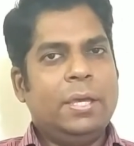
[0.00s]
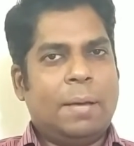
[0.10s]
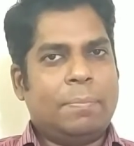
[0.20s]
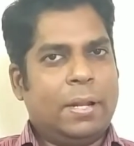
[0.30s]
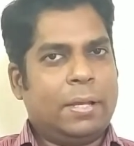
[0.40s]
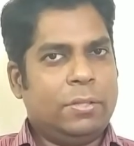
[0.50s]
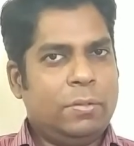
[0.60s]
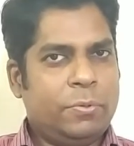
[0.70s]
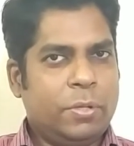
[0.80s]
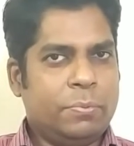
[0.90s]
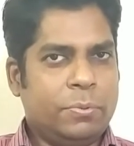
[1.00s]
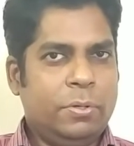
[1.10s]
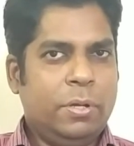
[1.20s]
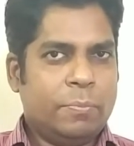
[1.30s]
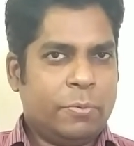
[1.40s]
আপনারা কিন্তু পরিপূর্ণ
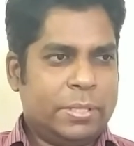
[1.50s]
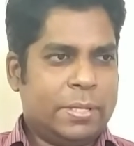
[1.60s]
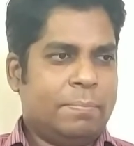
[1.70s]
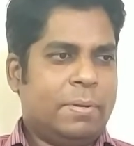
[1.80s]
পরিত্রাণ